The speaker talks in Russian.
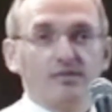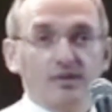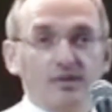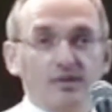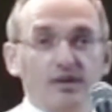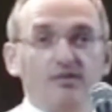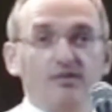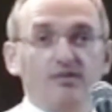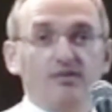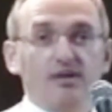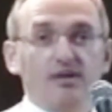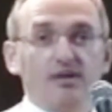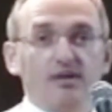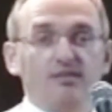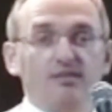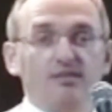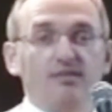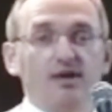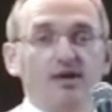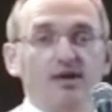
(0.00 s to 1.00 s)
Ну, становится
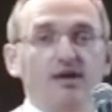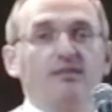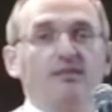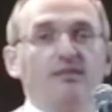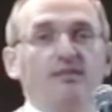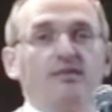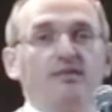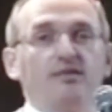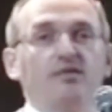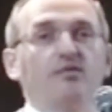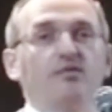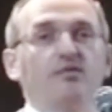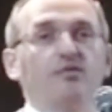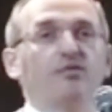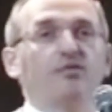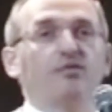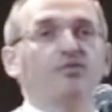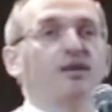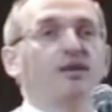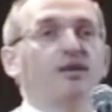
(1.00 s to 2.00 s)
тем человеком, который
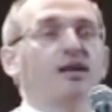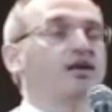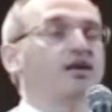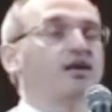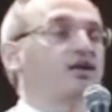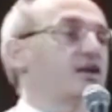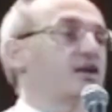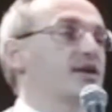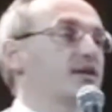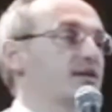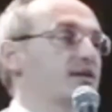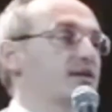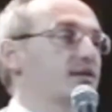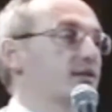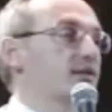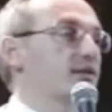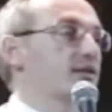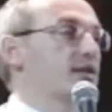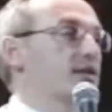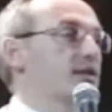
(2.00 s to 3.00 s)
может подарить счастье.
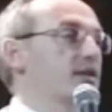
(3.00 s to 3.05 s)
